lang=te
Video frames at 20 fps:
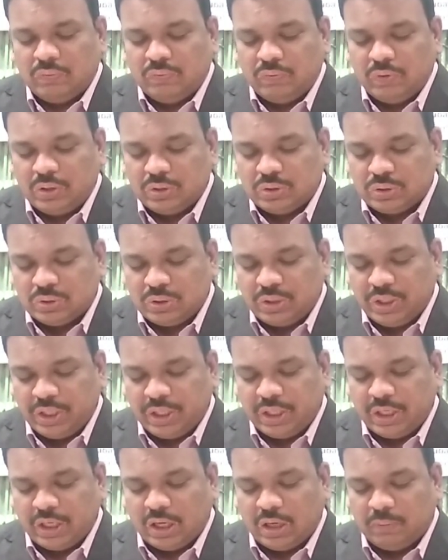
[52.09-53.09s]

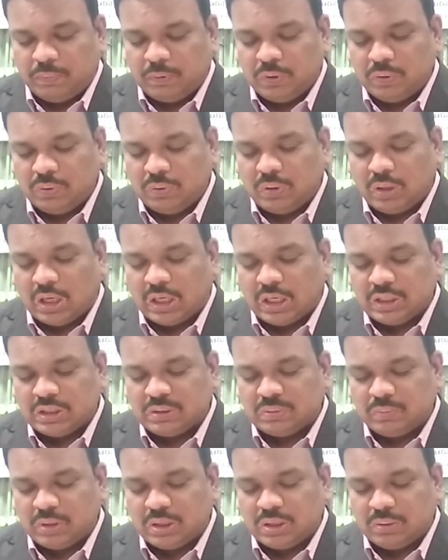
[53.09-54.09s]
వినుచుండిరి అప్పుడు
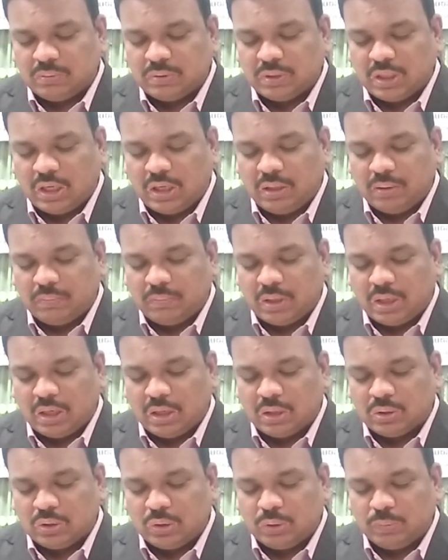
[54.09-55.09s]
అకస్మాత్తుగా
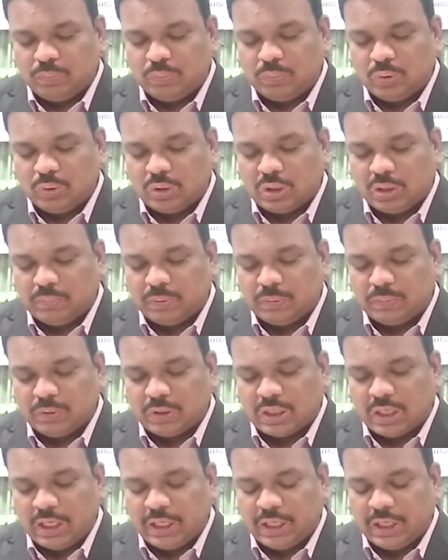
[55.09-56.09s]
మహా భూకంపము
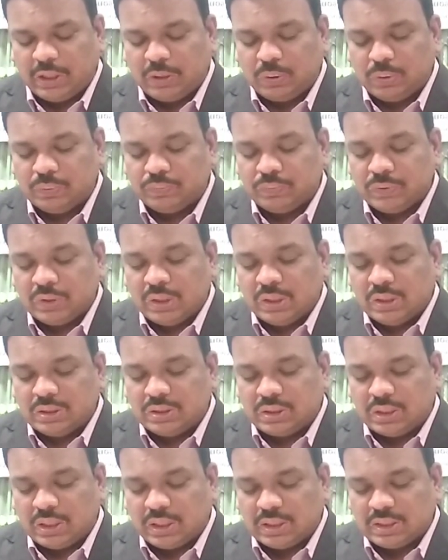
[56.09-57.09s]
కలిగేను
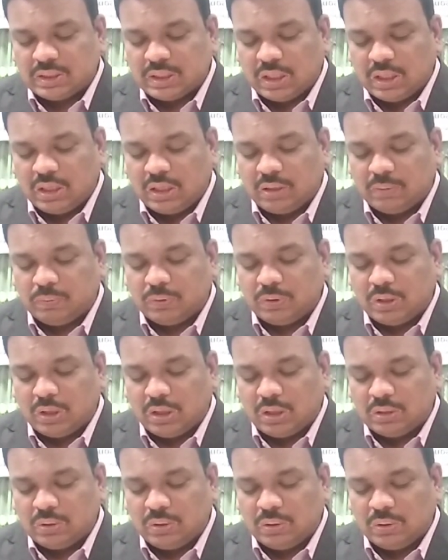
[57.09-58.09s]
చెరసాల
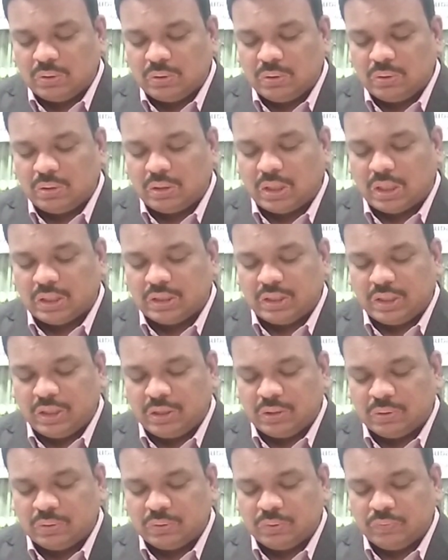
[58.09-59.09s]
పునాదులు
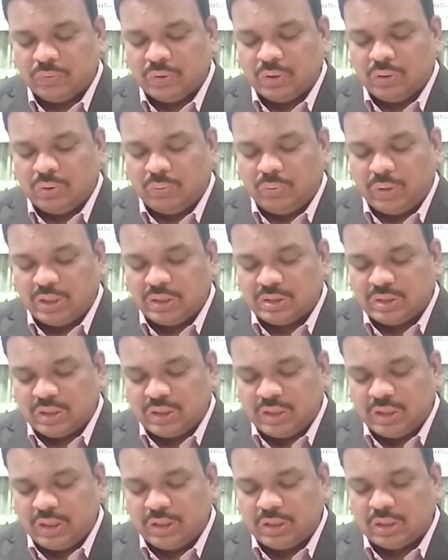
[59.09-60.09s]
అదిరేను
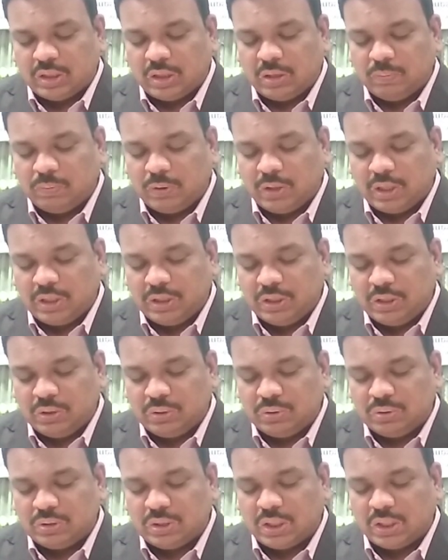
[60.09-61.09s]
వెంటనే తలుపులన్నీ
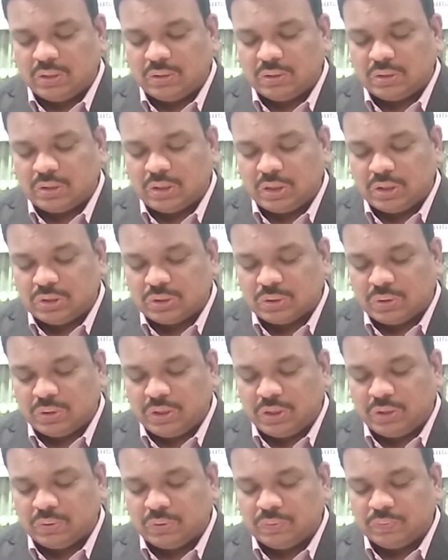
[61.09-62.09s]
తెర
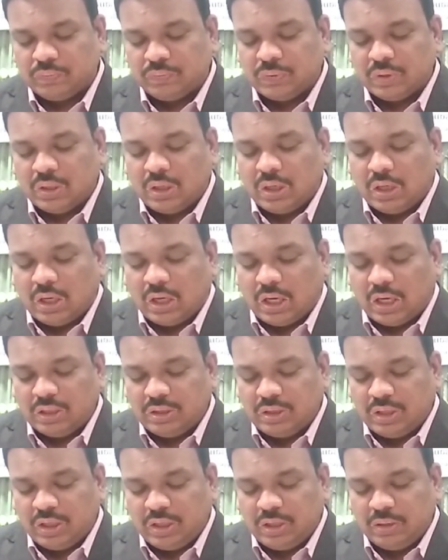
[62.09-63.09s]
తెరుచుకొనేను
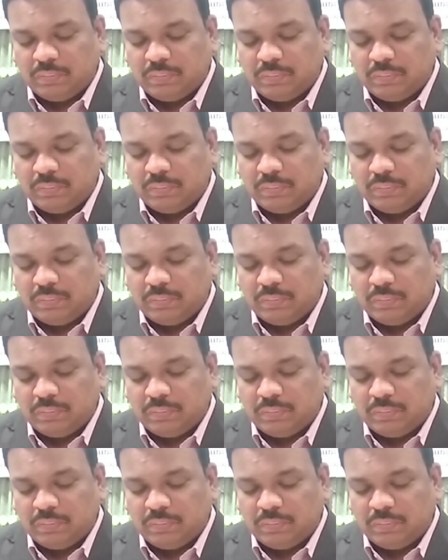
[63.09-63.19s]
అందరి